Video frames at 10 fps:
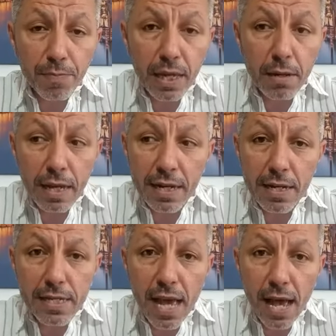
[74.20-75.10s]

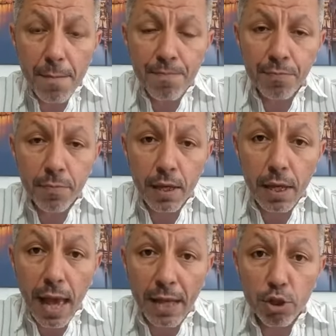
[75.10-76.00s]
النساء
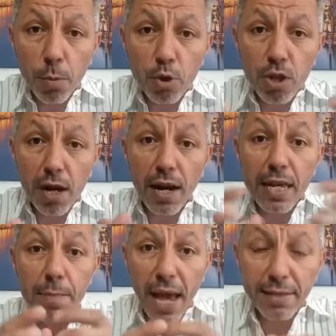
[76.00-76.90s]
عندهم قدره
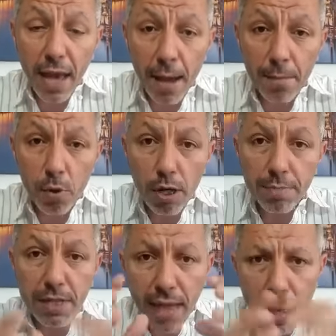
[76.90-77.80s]
رهيبه على التحمل
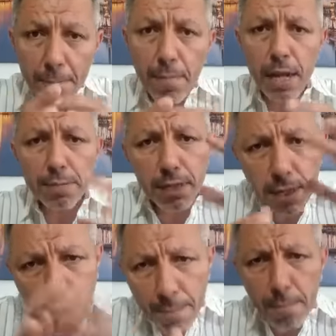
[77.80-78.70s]
بتتحمل
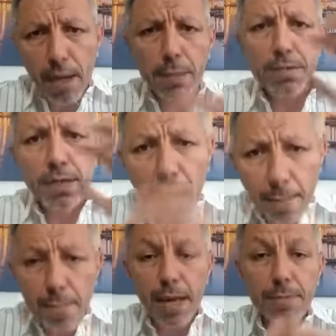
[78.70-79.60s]
بتتحمل
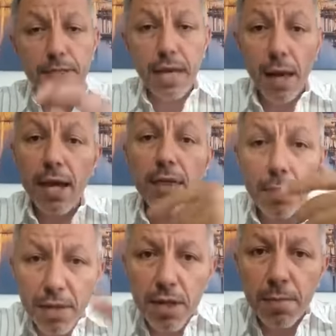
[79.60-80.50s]
بتتحمل بتتحمل اكثر
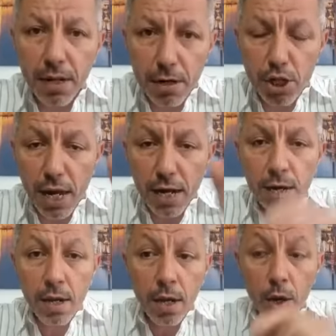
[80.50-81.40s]
بكثير من الرجال
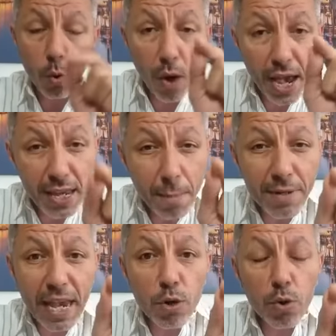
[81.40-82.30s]
وهي
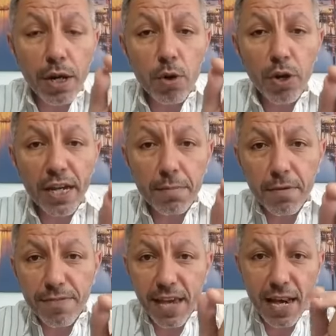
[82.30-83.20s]
ربنا له له حكمه
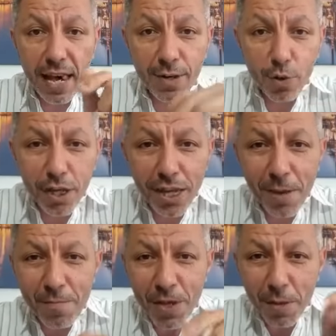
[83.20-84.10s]
فيها لانه
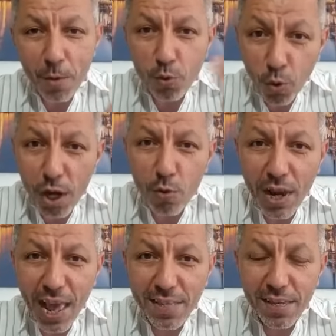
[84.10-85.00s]
هي موضوع
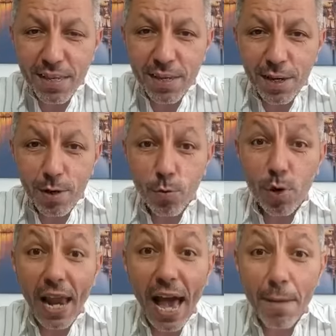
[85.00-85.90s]
الولاده
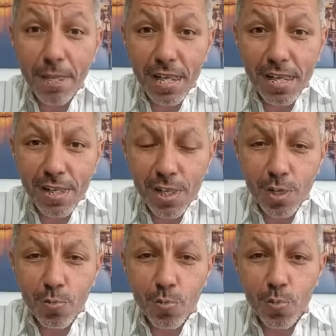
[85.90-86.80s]
والحمل
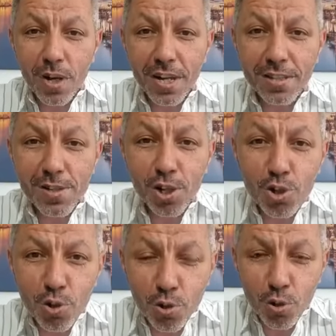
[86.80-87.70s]
وتسع
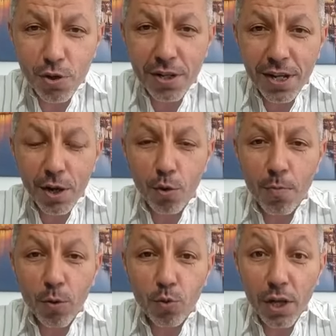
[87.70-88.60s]
شهور
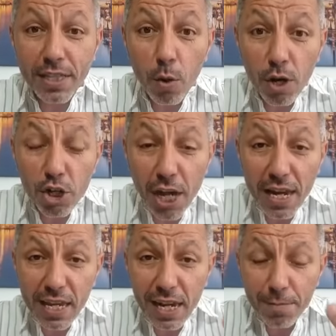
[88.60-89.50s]
وموضوع الدورة
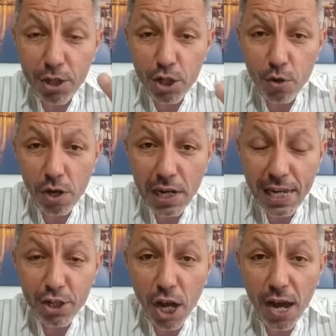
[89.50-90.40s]
الشهرية اللي بتيجي
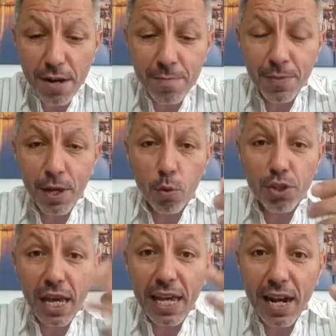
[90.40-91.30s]
كل شهر
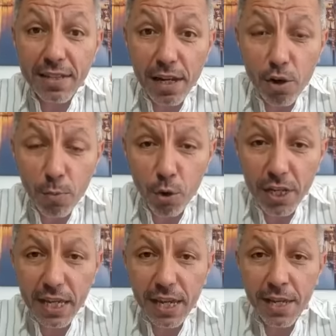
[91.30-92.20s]
والتغييرات
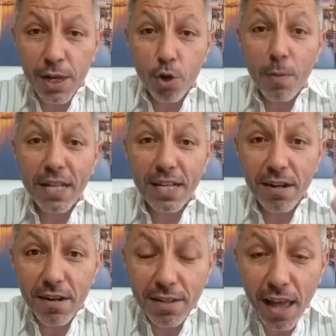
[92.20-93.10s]
الهرمونية وبعدين
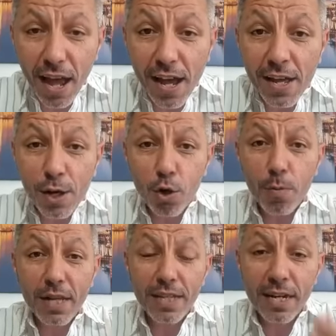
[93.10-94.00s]
الرضاعة
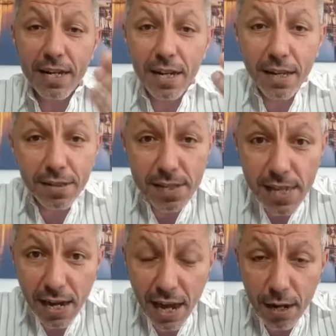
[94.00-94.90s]
وبعدين
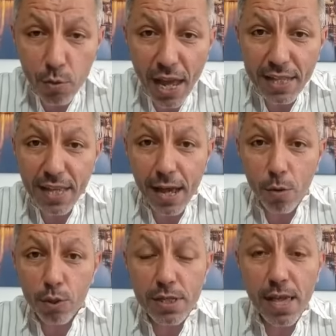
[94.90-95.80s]
تسهر على أولادها
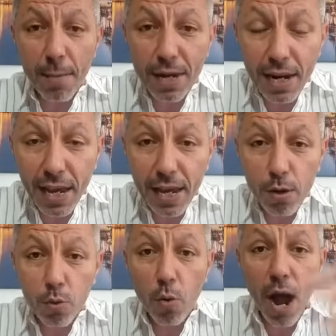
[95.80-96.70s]
وتصحى بالليل
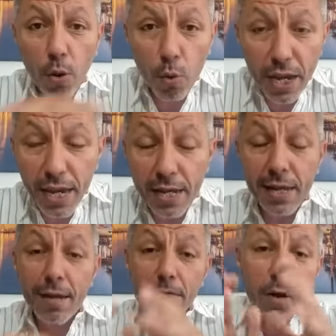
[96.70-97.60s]
ووعويع
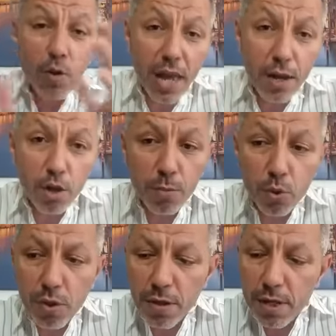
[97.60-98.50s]
فكل
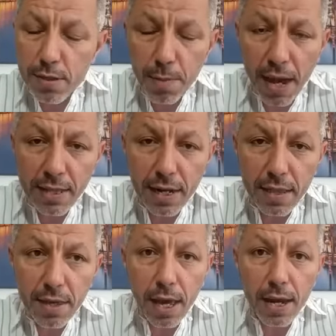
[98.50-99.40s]
هالأمور سبحان
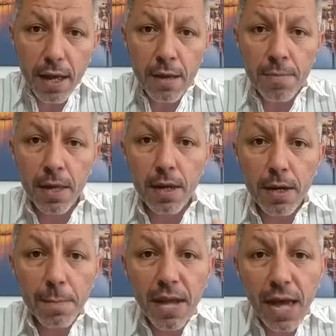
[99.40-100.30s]
الذي خلق
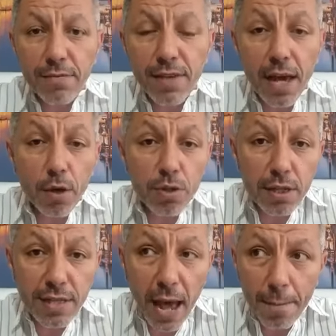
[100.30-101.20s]
ربنا حط فيها قدرة
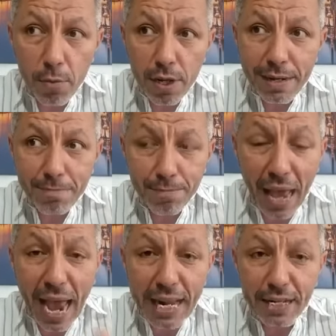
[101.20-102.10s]
تحمل
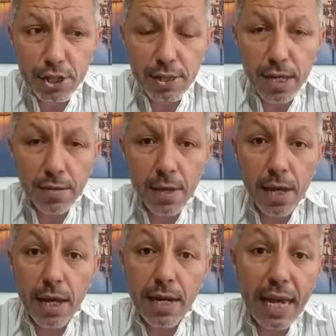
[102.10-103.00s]
عالية جدا
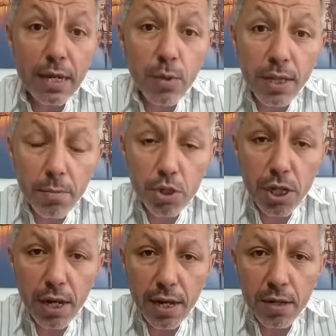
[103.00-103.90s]
لكن وين
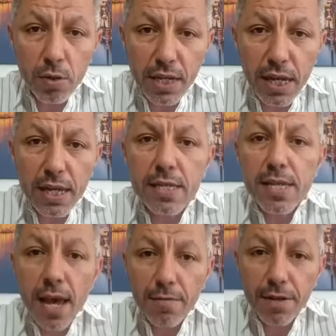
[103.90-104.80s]
المشكلة إنه هي
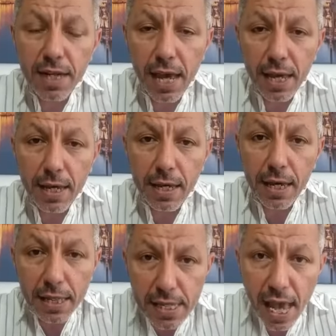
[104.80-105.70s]
إنسان في
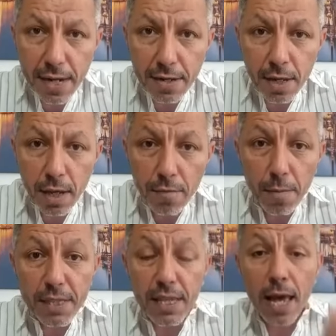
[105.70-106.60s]
النهاية إنسان
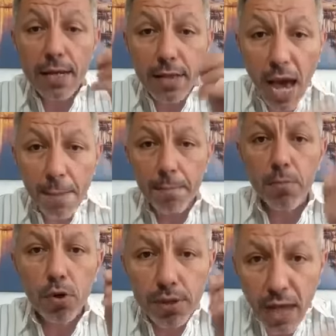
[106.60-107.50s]
فبالتالي
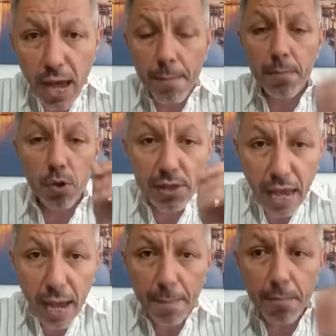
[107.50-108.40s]
تحمل تحمل
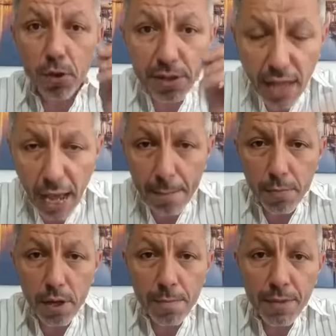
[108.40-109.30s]
تحمل
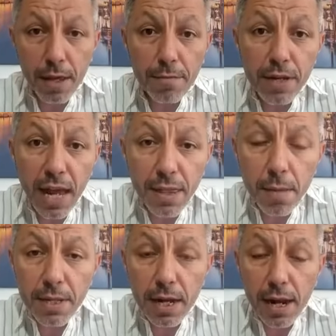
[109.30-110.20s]
تحمل في لحظه
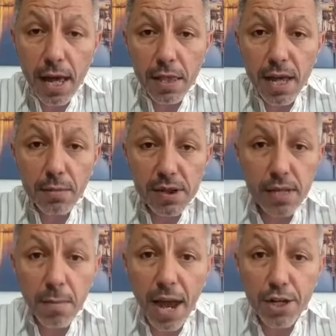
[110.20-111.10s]
من اللحظات
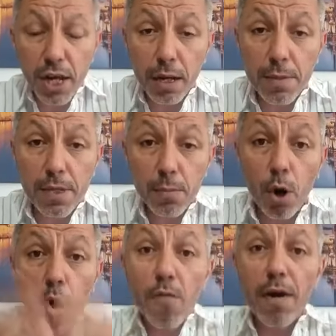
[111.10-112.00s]
بصير معها شغله
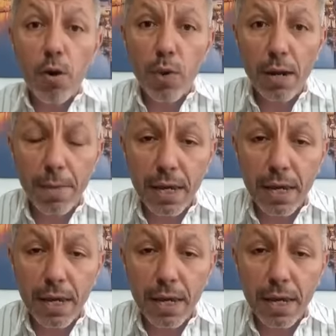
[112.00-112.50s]
بيسموها اوفر